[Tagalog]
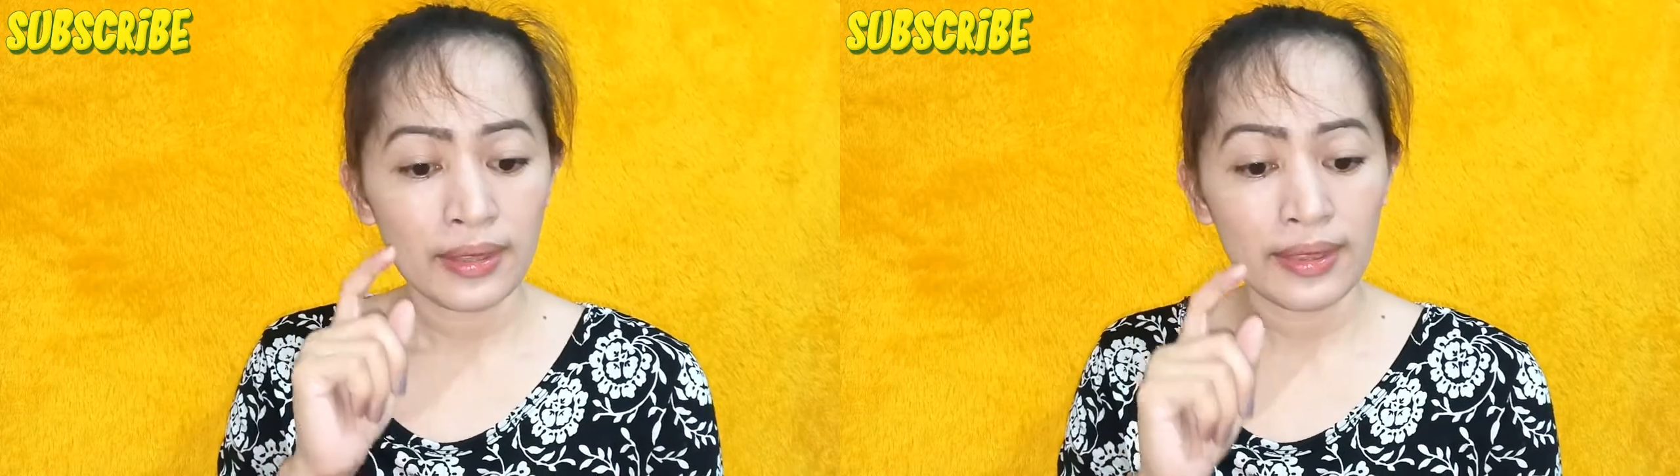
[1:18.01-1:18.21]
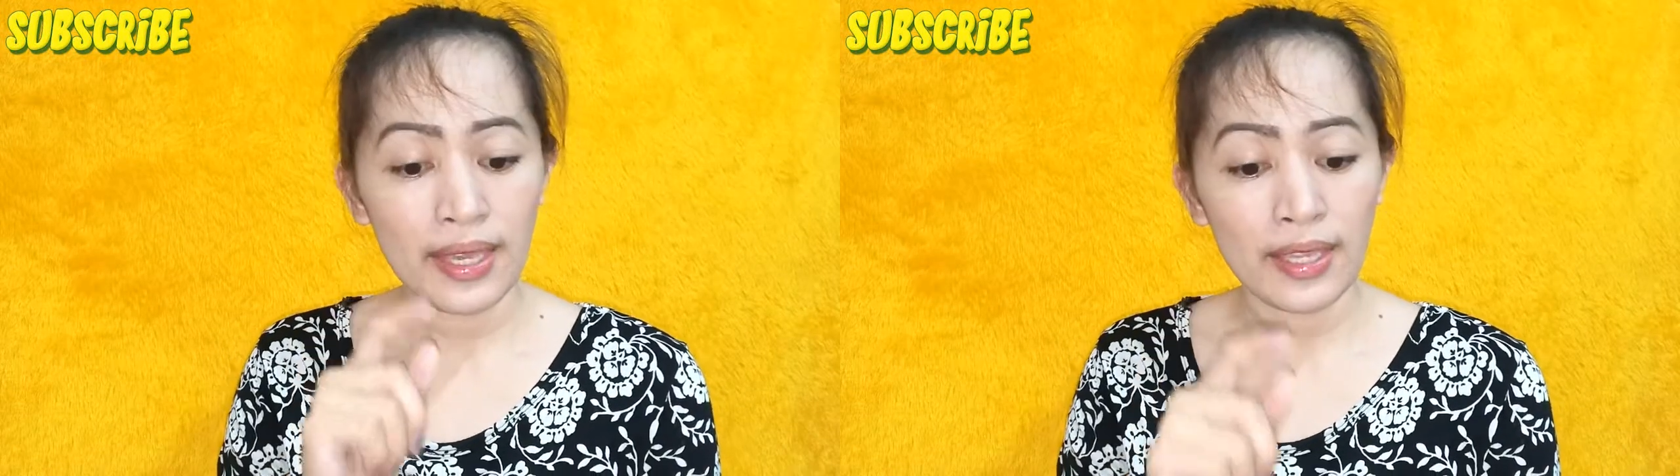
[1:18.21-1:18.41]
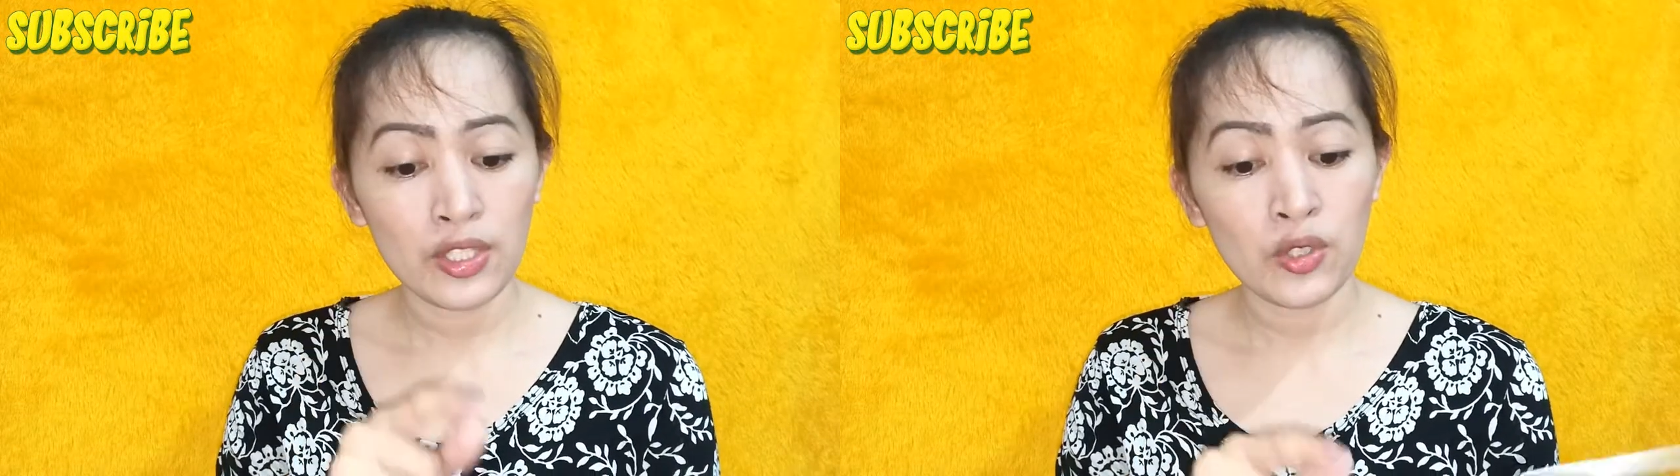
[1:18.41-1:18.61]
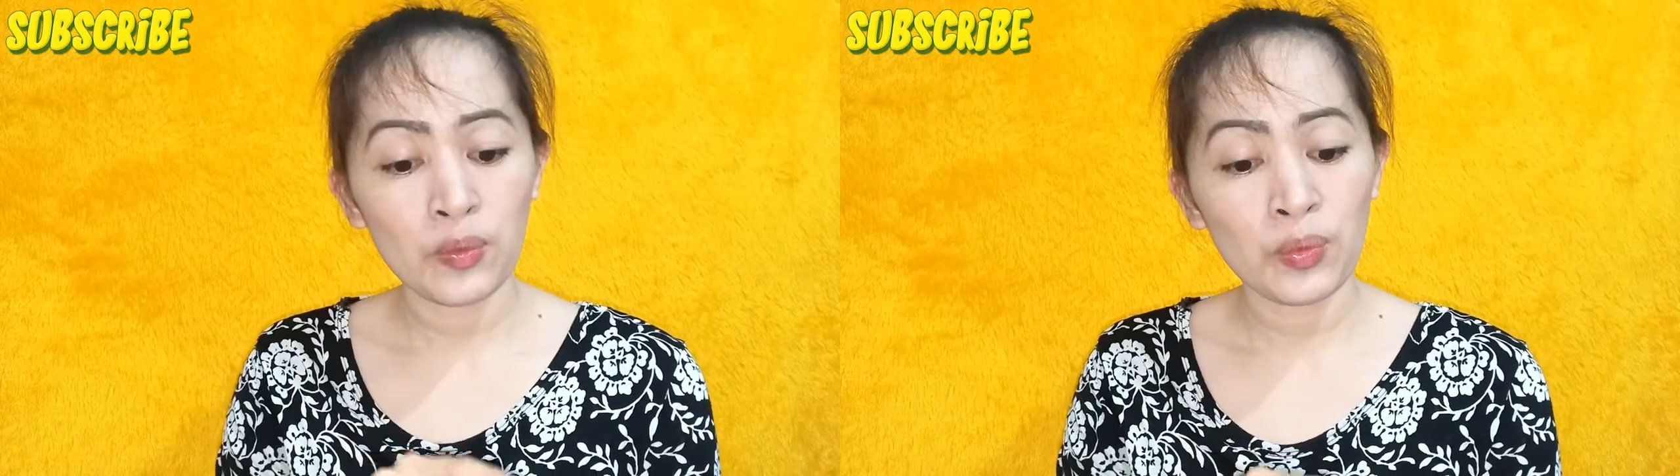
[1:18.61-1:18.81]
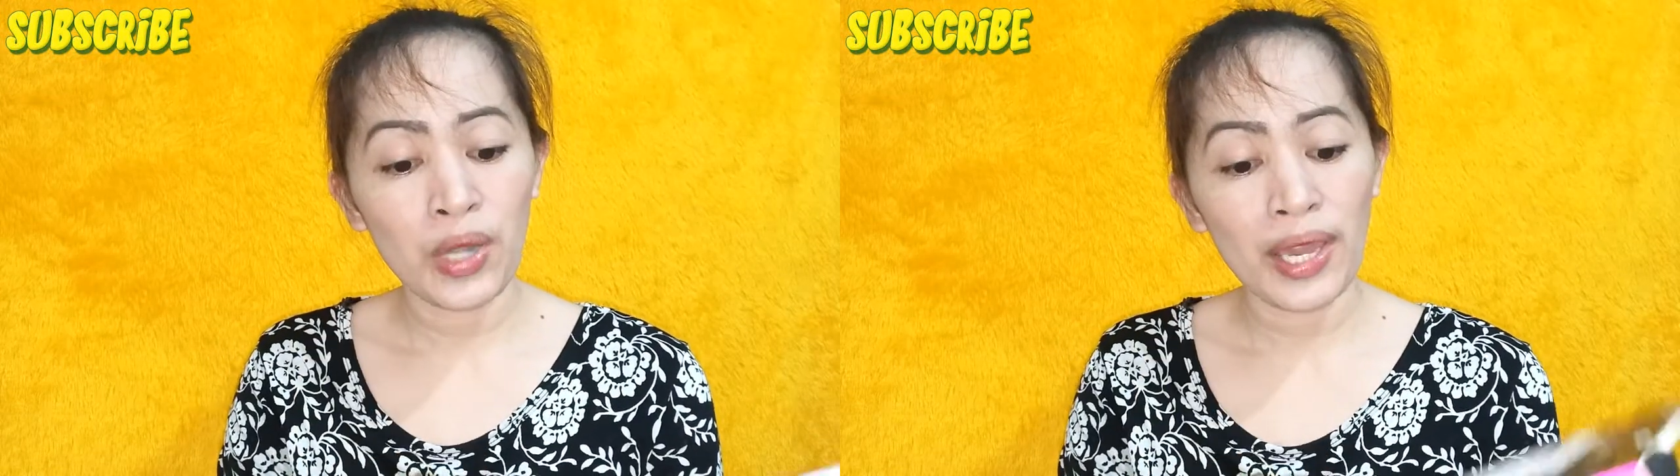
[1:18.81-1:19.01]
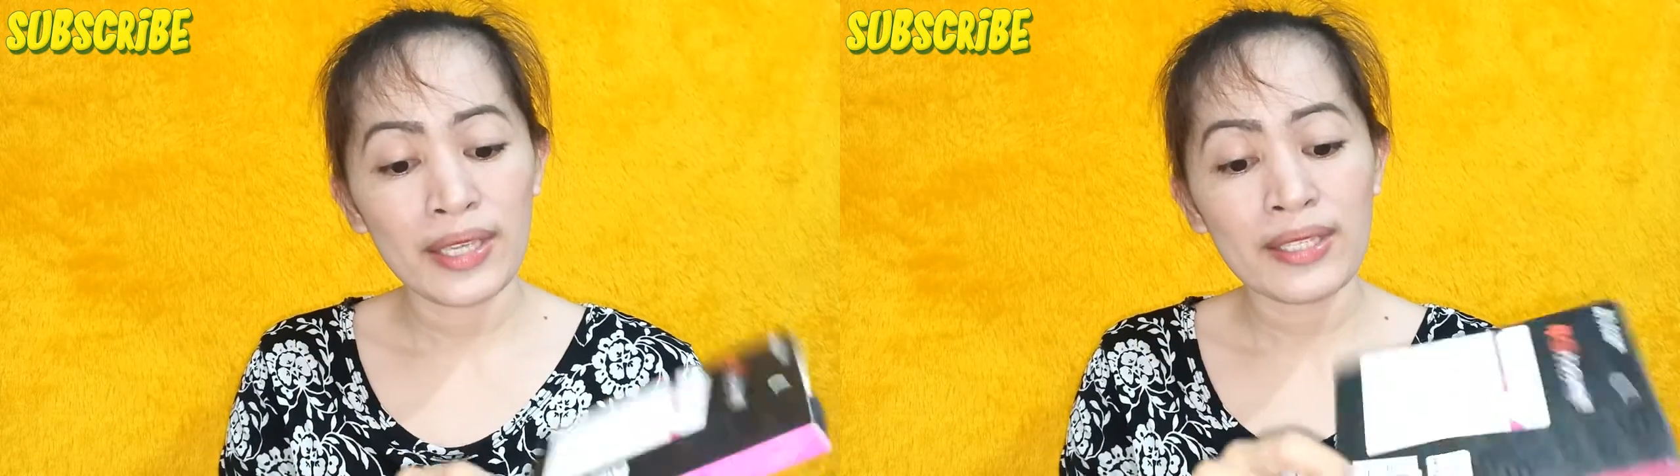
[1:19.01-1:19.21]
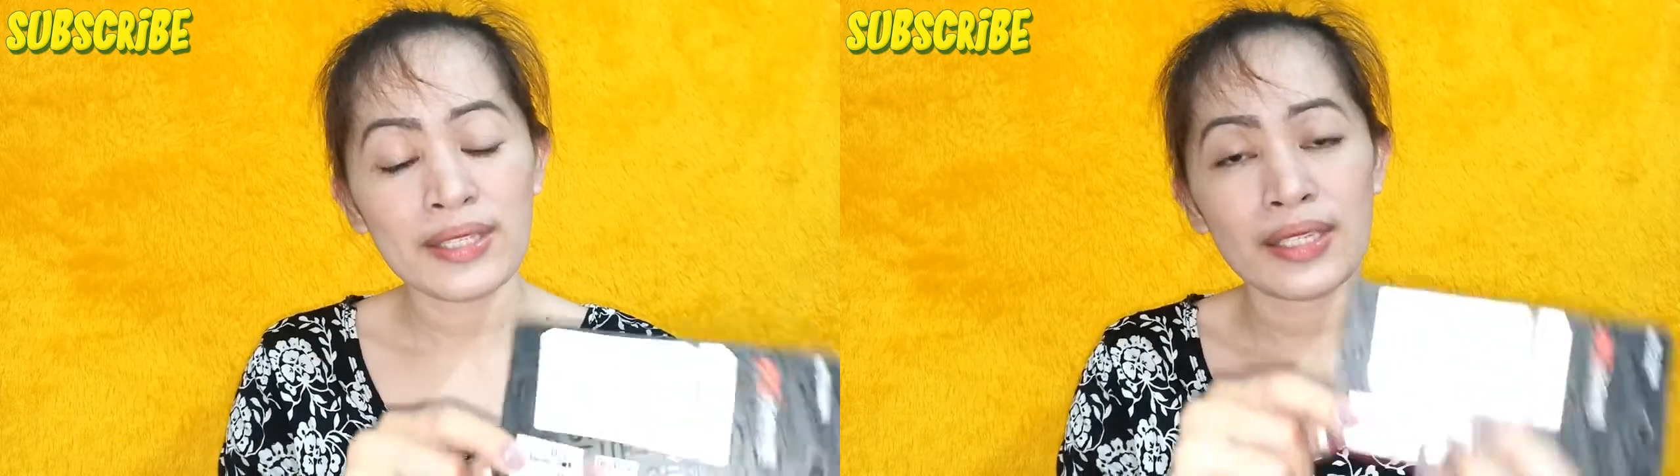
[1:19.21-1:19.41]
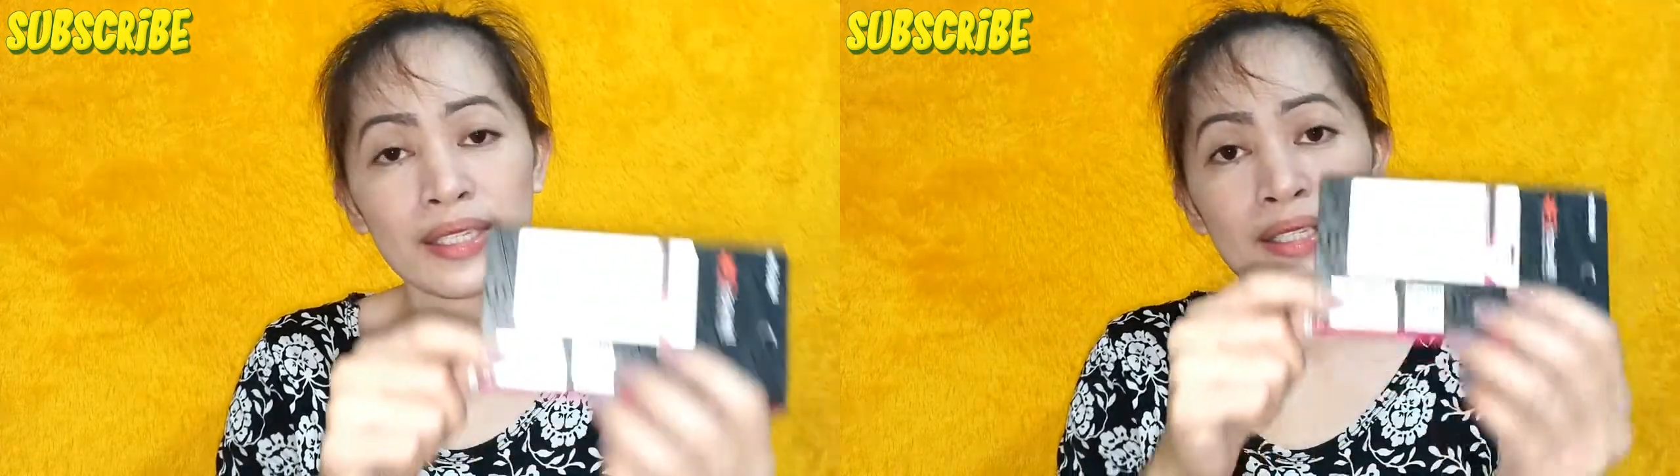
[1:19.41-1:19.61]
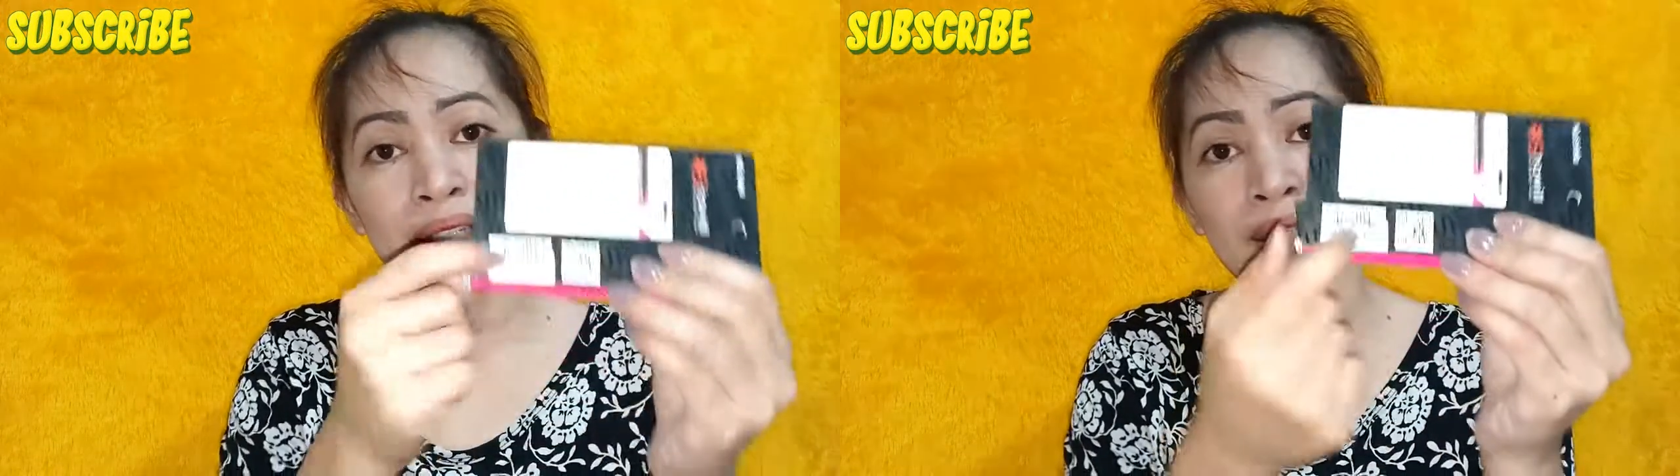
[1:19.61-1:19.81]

Then, yung price is